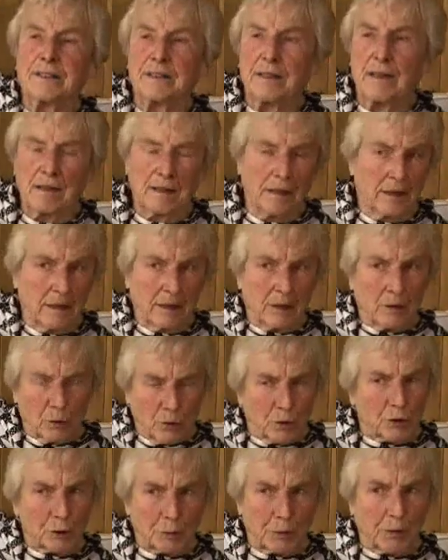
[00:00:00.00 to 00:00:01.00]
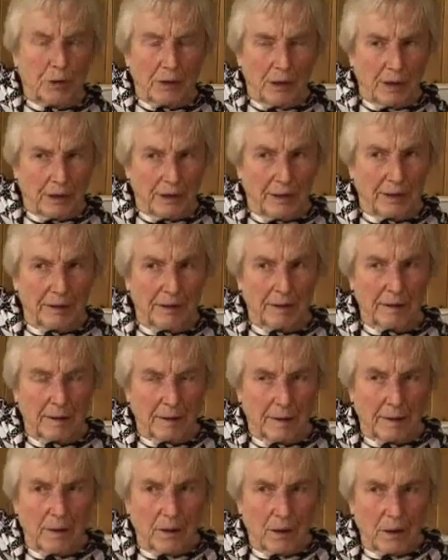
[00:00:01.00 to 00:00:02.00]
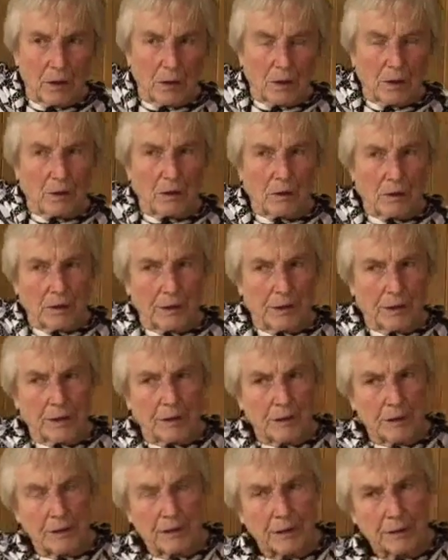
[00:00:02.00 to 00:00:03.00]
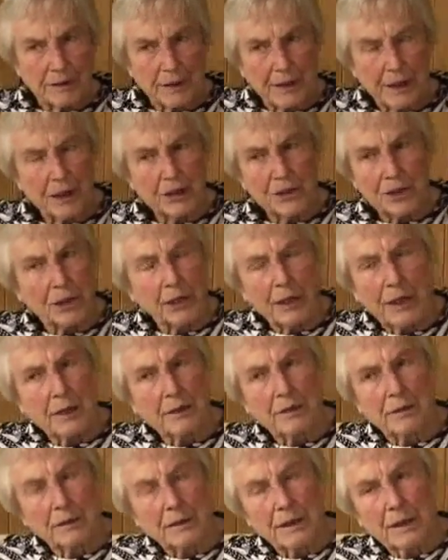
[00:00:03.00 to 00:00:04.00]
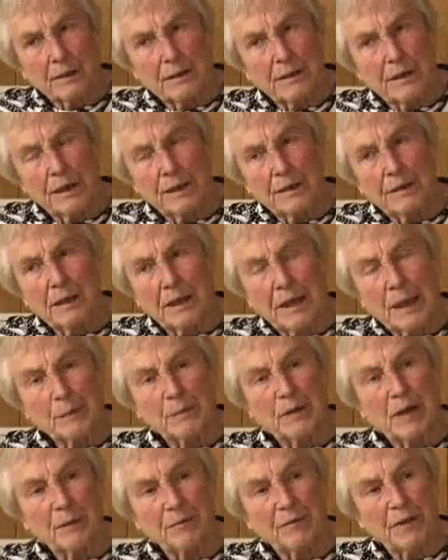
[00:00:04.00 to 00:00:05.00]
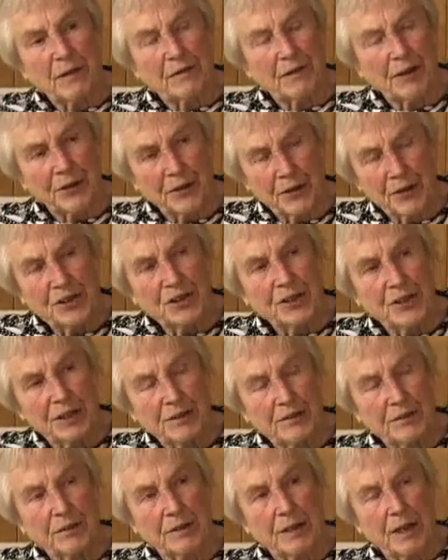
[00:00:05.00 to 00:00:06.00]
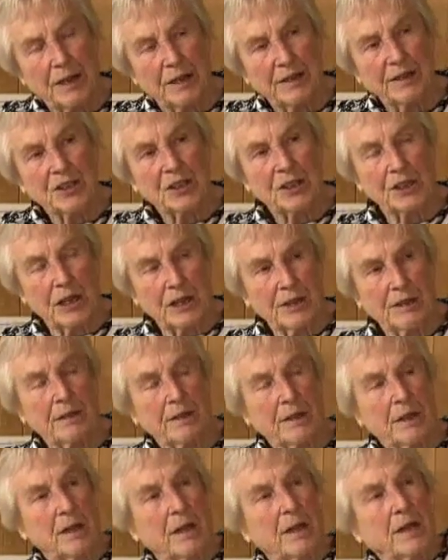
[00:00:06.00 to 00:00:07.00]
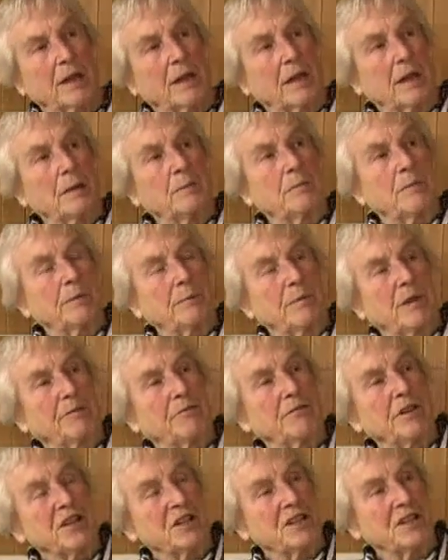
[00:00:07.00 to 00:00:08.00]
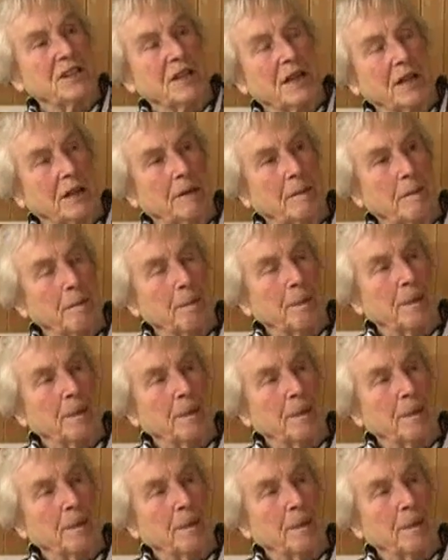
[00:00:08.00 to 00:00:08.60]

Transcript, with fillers: die ursprünglich. Äh, der erste Rektor, der, den ich erlebt habe, der war deutschnational. Der stand im Festsaal